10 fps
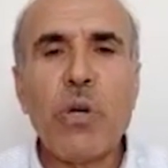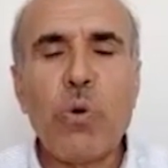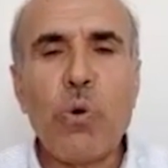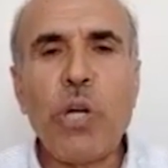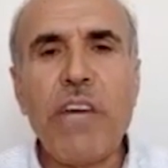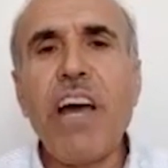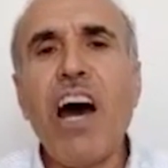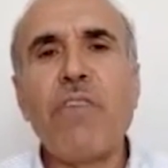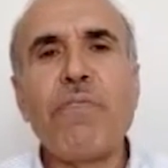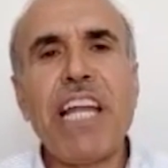uhrevi
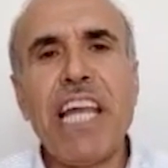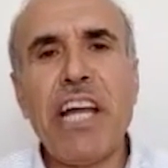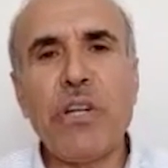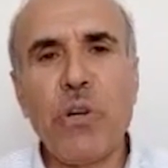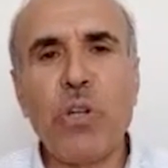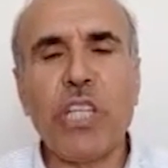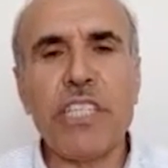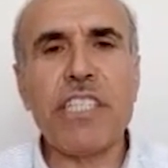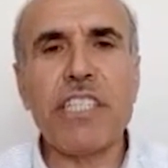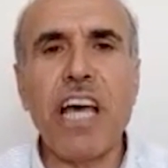ameller
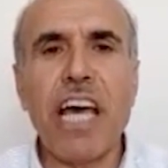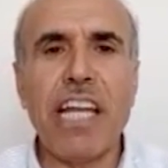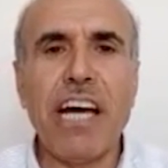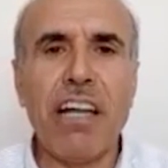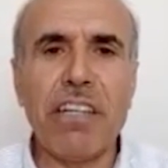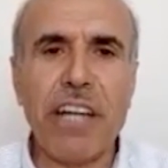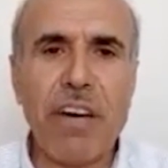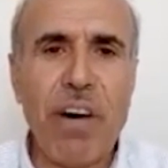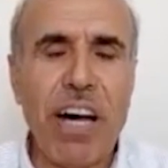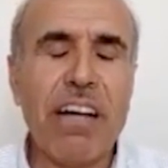noktasında ele alır
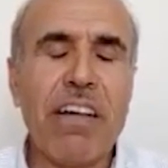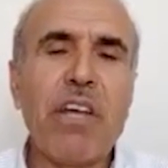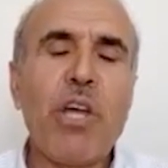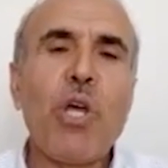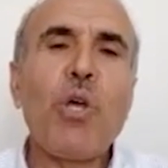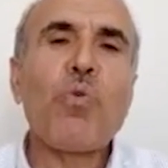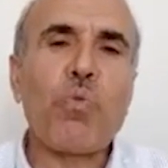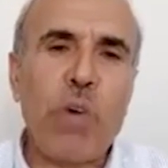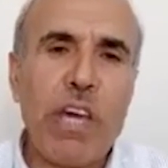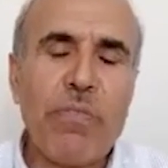ama
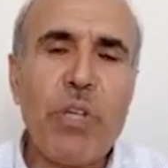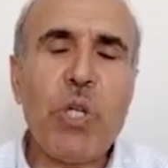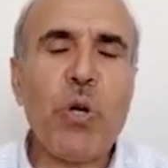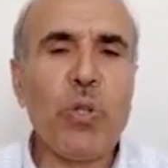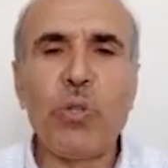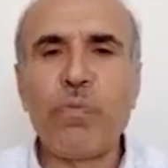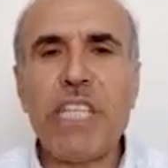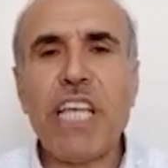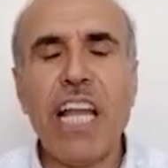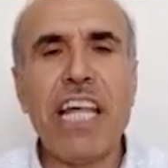vermiş olduğu
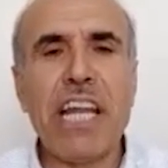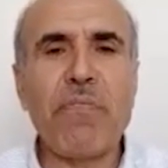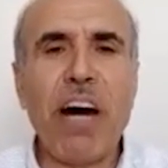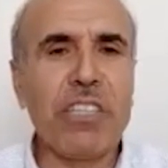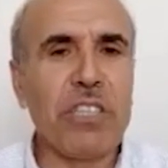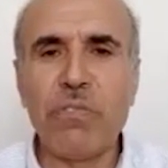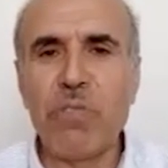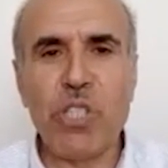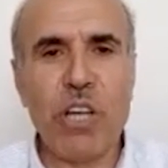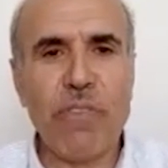misallere
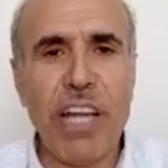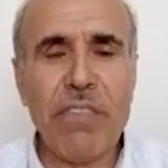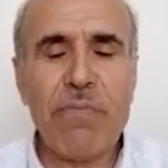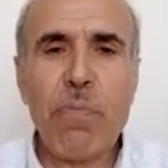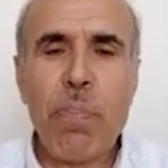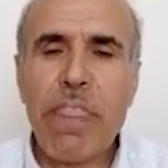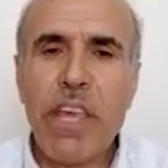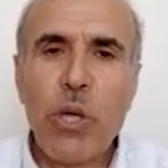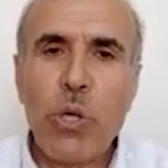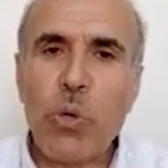baktığımız zaman
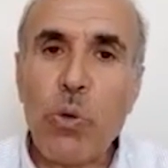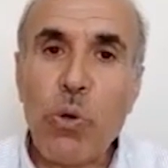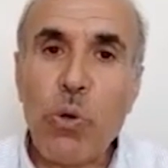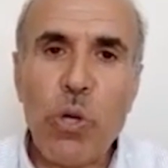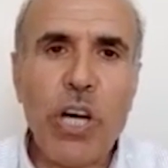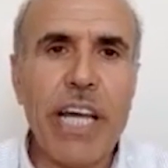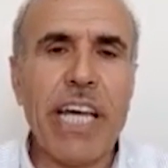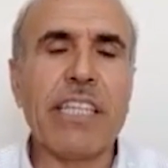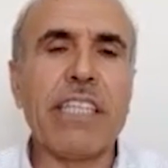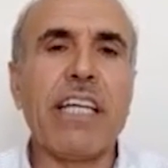günlük
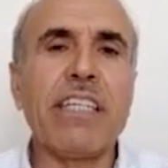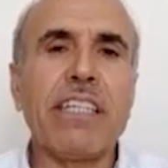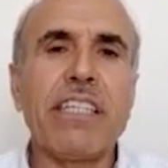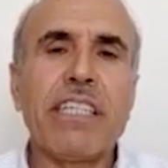hayattan,